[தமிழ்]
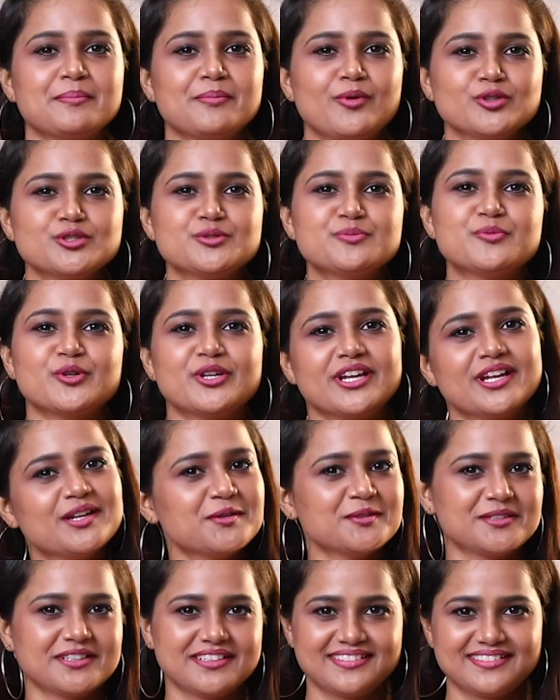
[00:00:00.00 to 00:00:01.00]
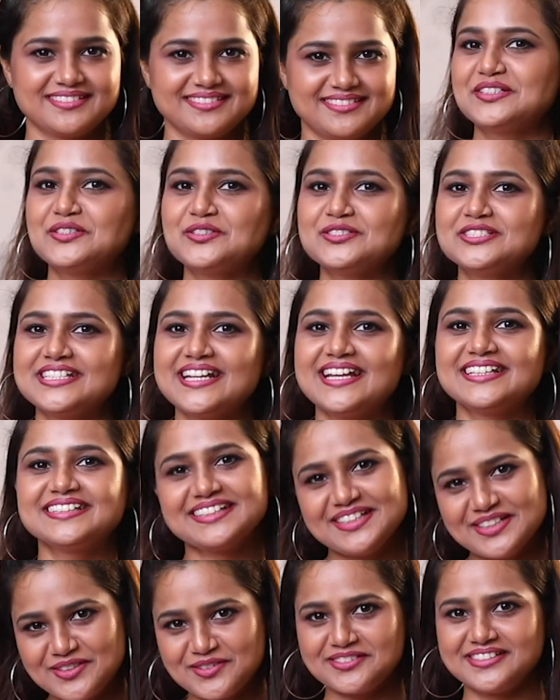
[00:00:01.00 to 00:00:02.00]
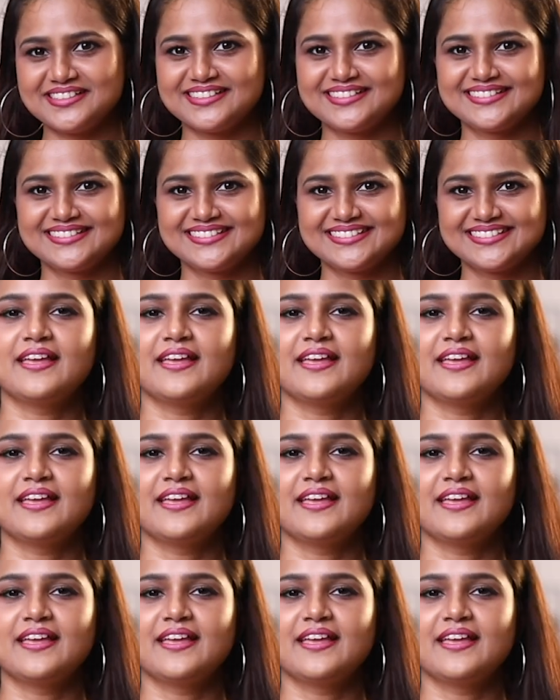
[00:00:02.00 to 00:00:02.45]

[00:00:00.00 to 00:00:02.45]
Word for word: போஜ்பூரியில் ஒன்று குஜராத்தில் ஒன்று